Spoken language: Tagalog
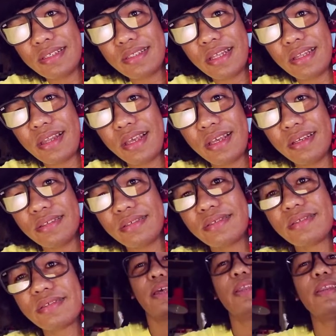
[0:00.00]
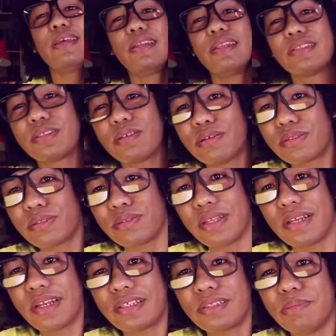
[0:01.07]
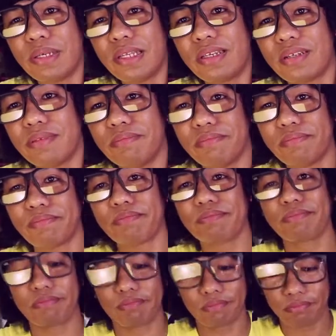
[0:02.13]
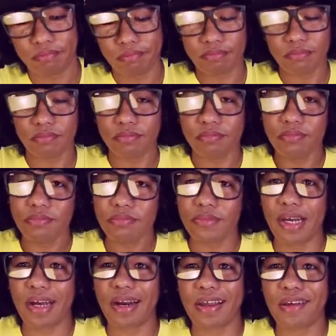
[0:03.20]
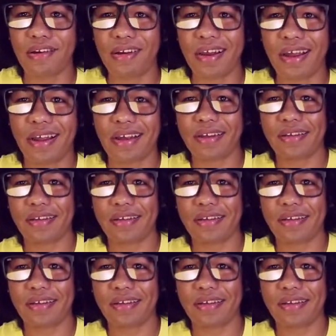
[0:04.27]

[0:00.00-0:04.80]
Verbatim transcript: is the thing. And then, let's go to the next medium, the Crayola.